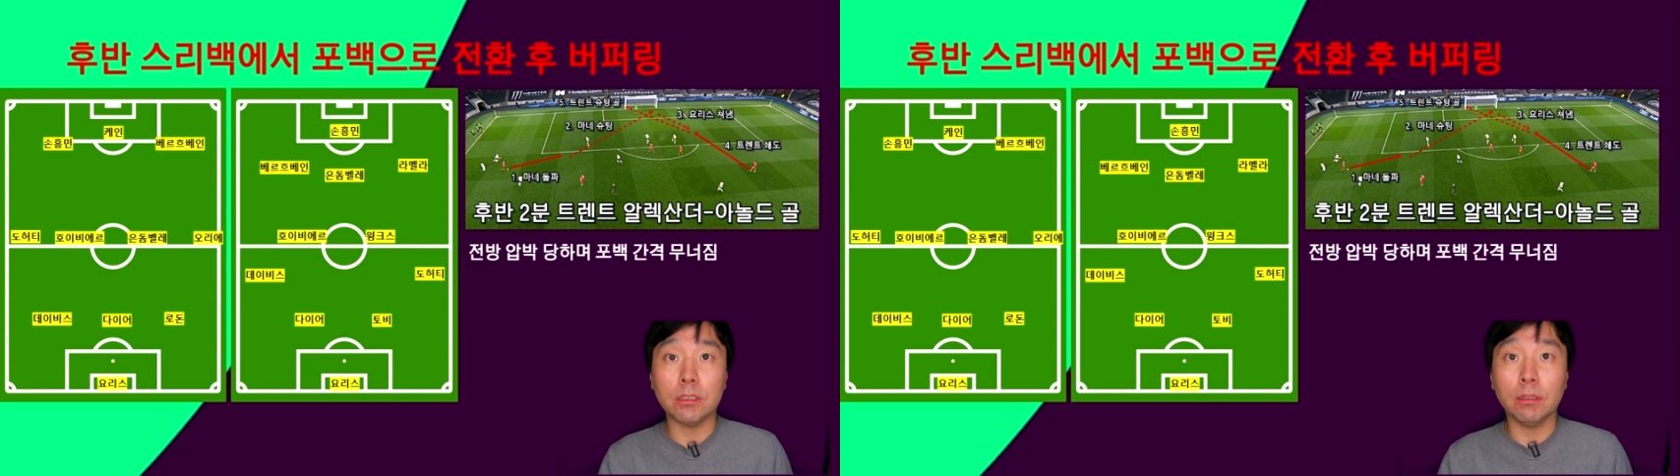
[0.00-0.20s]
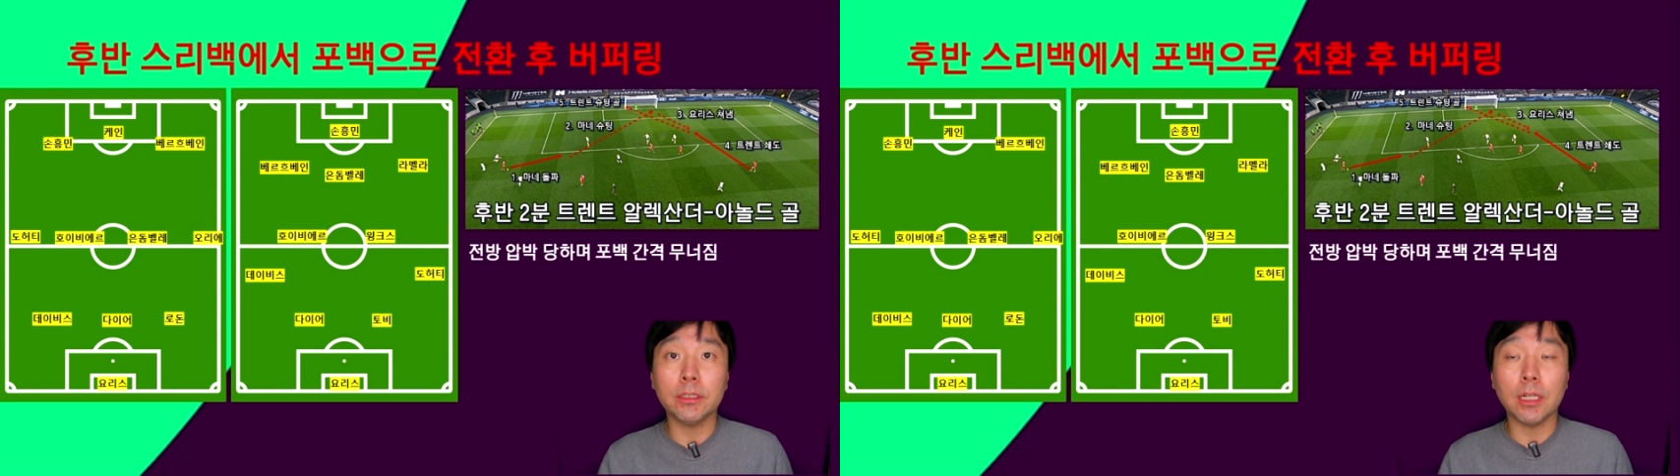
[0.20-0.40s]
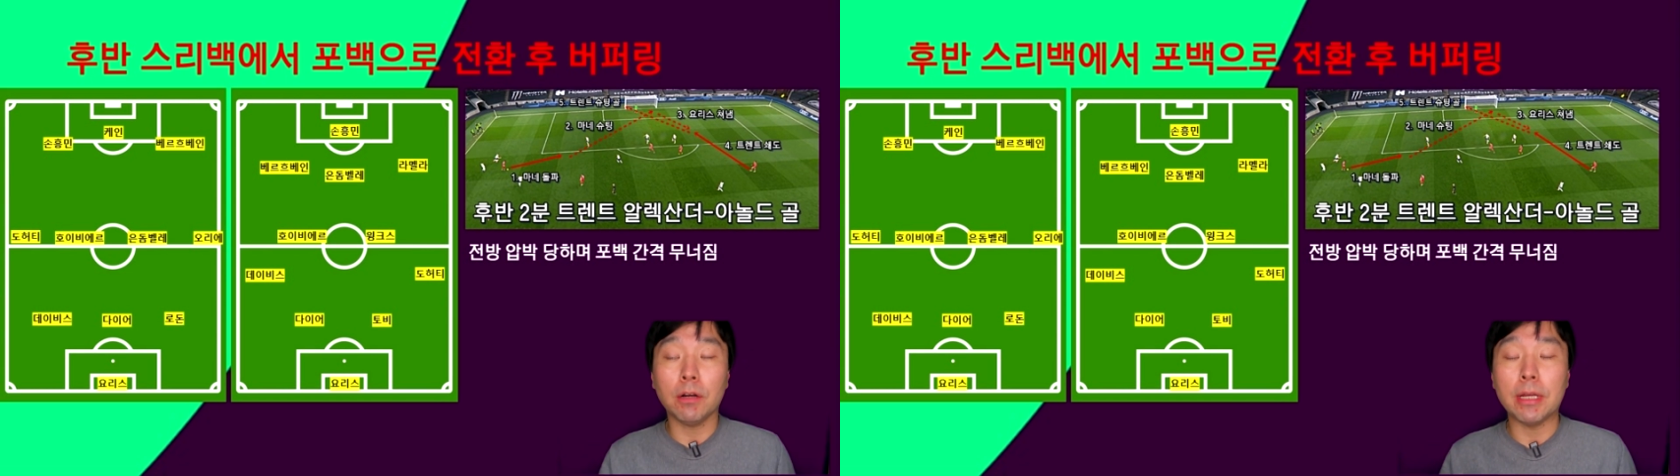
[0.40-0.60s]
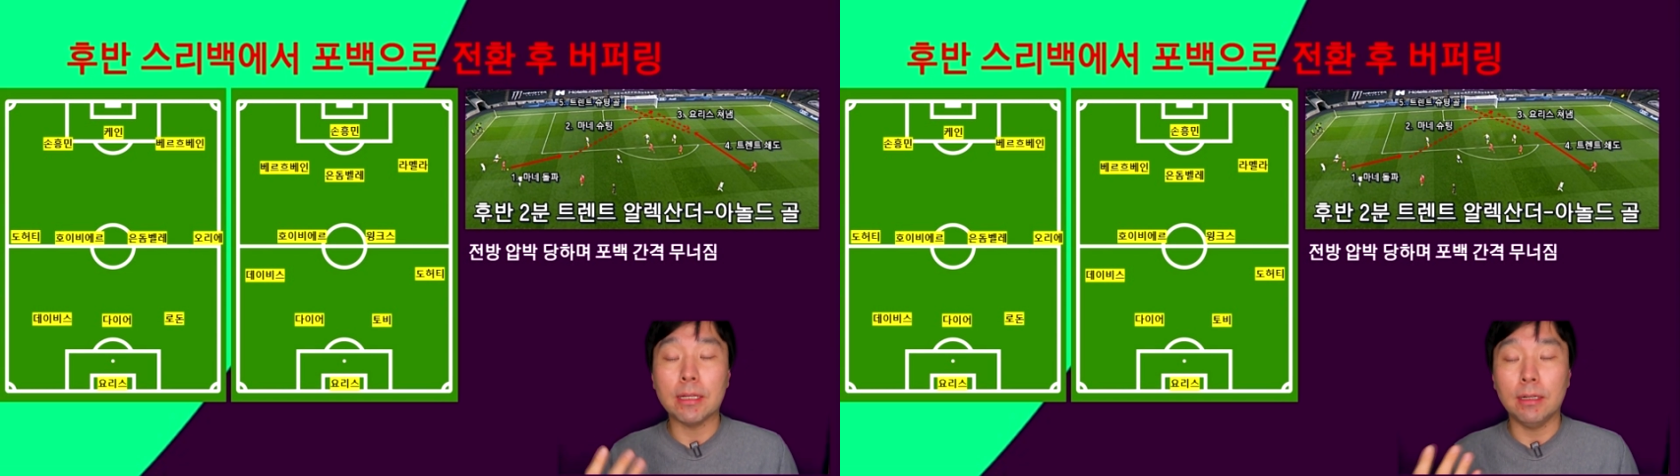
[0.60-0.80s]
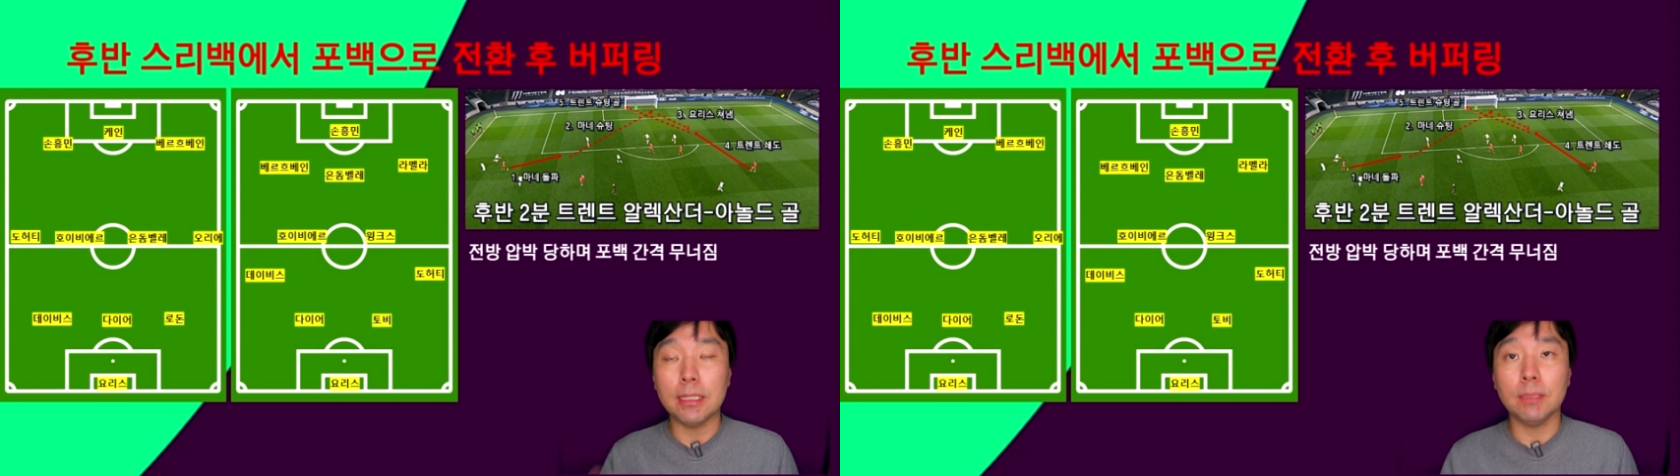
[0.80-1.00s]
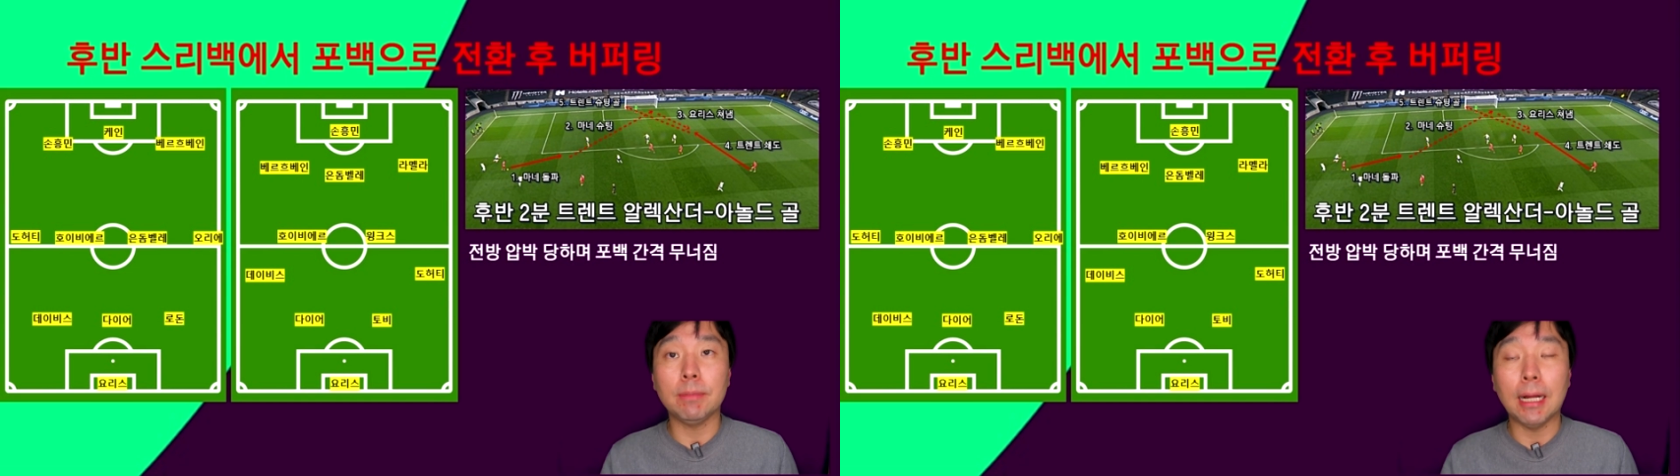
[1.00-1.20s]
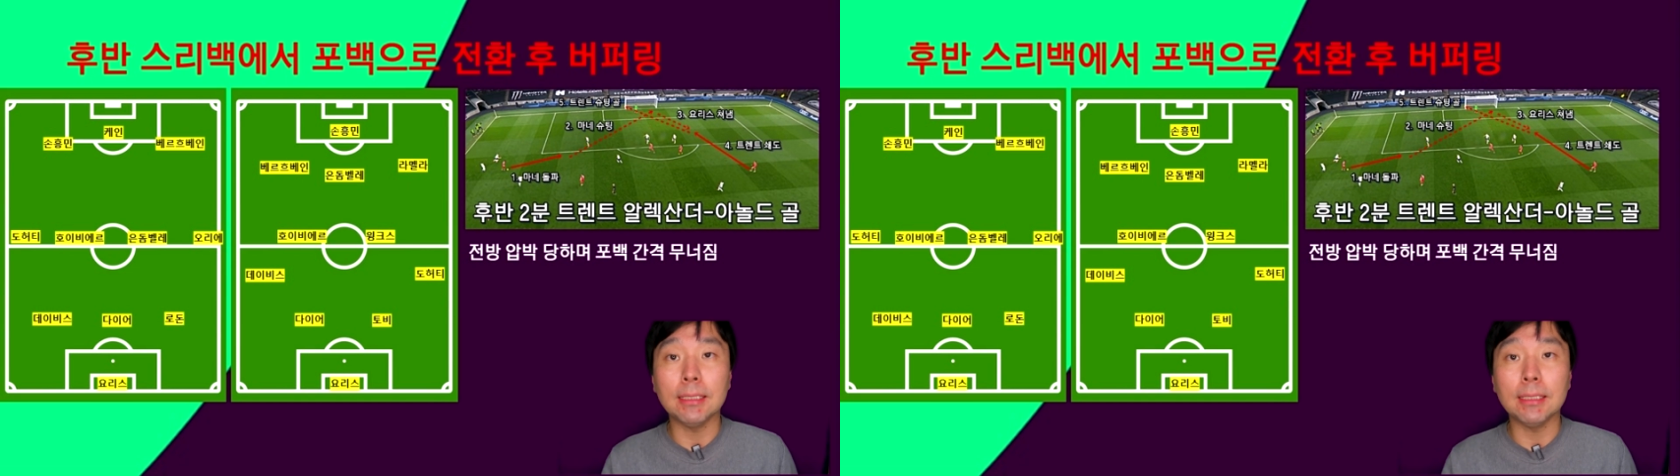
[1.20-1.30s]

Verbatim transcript: 있을 것이라고 예상을 했습니다.